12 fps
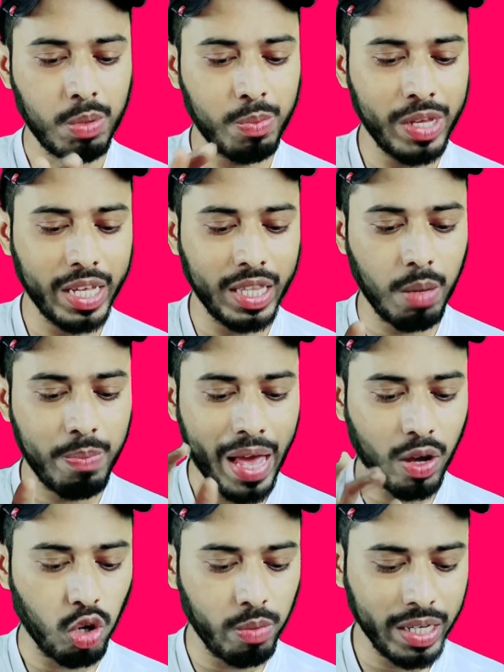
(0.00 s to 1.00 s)
তারপর আপনি এখান থেকে
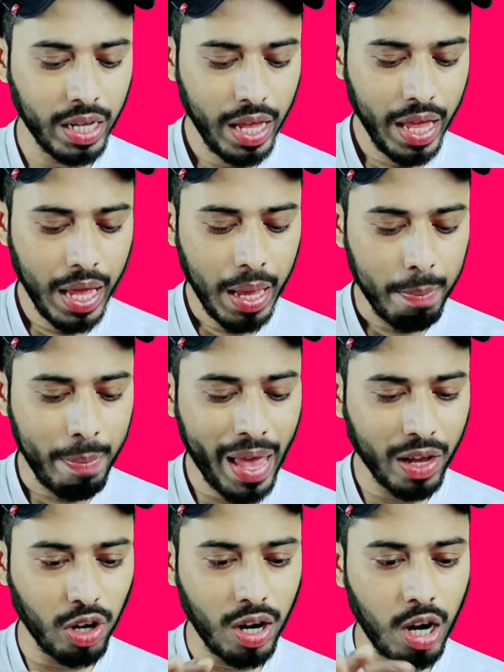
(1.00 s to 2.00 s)
ব্যাক করবেন
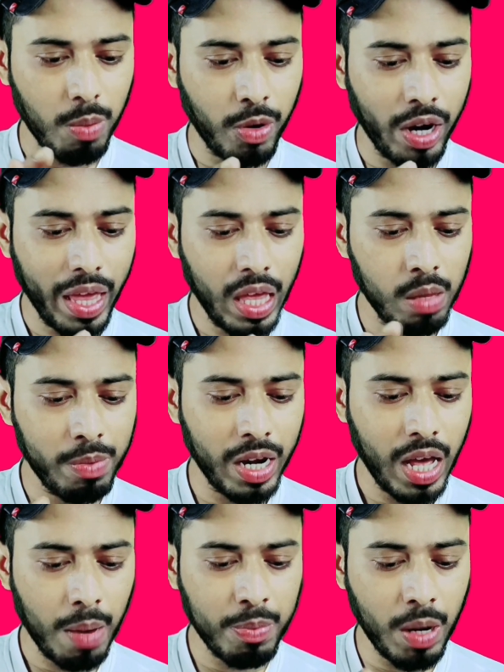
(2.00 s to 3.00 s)
ব্যাক করার পরে
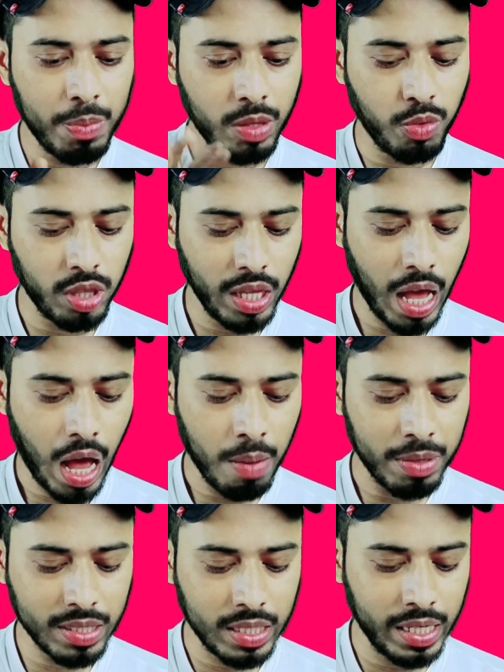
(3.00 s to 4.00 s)
এবার আপনার আপনাদের ফোন থেকে
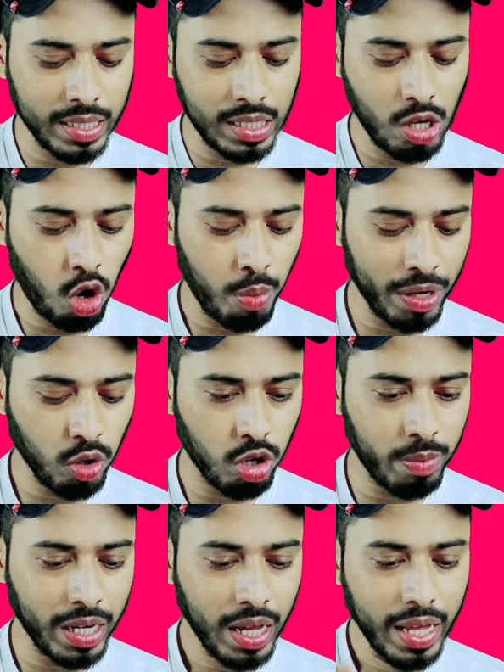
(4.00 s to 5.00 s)
আবার সেটিংসটি ওপেন
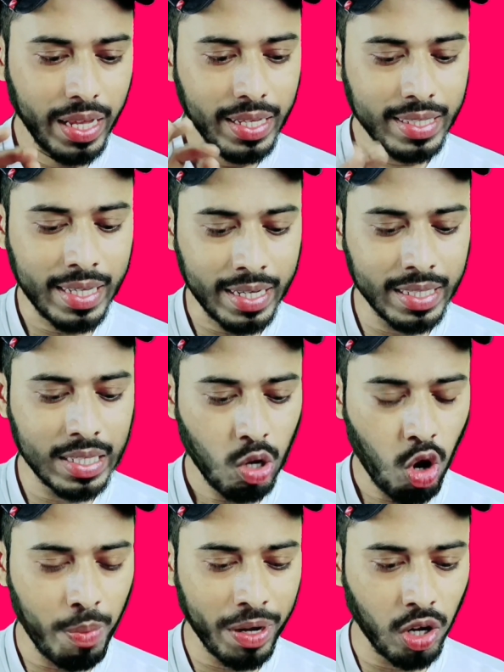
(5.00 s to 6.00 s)
করবেন সেটিংস
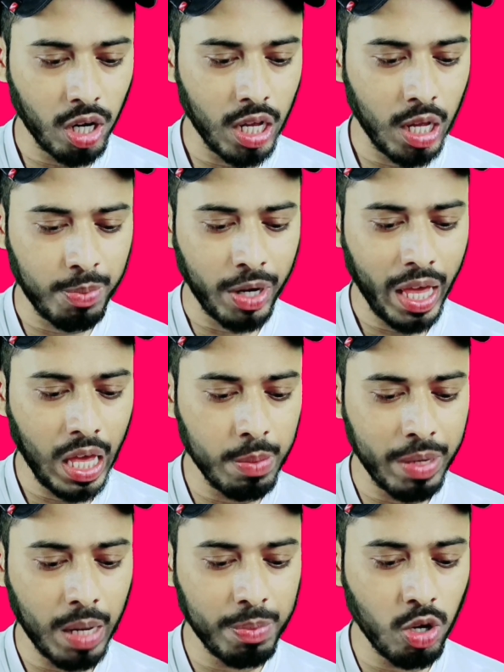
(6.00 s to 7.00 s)
ওপেন করার পর
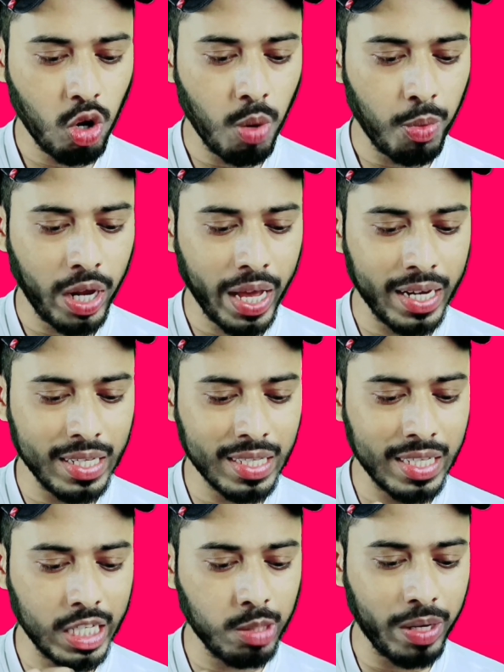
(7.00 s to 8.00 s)
এবার আপনার ওপরে এখানে
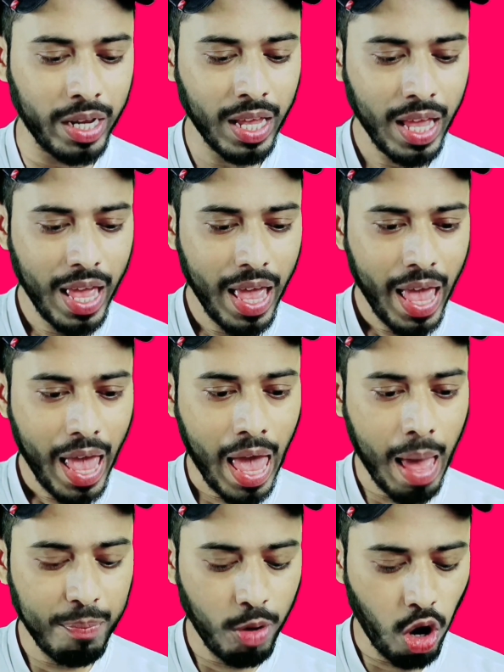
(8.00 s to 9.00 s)
সার্চ বারে
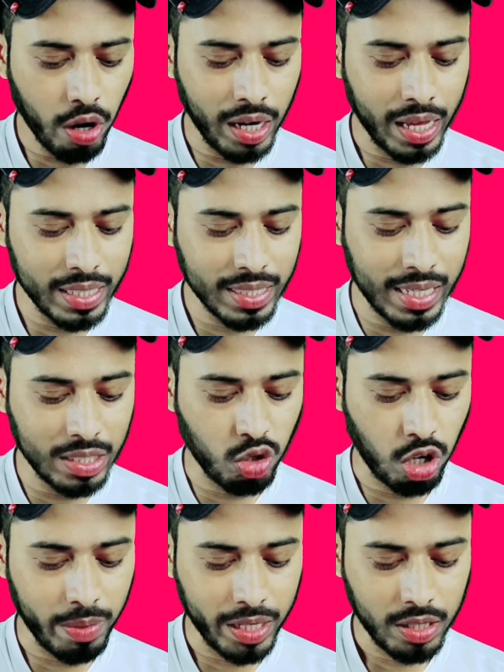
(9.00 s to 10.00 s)
অ্যাপ লক লিখে
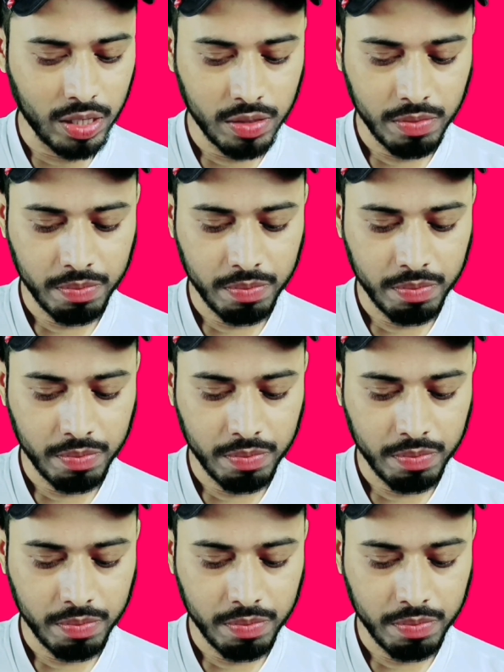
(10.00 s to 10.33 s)
সার্চ করবেন